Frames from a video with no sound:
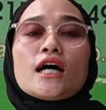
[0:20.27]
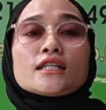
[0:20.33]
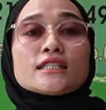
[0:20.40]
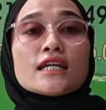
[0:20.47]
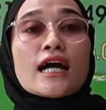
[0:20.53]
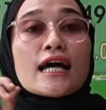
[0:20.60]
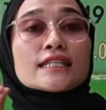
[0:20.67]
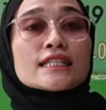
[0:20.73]

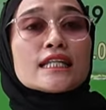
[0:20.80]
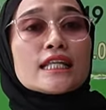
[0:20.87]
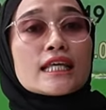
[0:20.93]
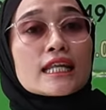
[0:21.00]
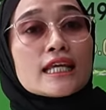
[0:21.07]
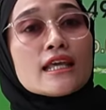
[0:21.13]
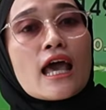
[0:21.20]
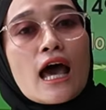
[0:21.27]
Ece nggak
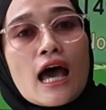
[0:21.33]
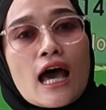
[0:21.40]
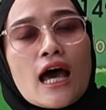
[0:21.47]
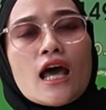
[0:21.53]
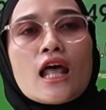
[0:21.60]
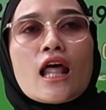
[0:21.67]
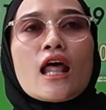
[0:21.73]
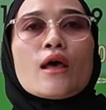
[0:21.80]
sendiri ya.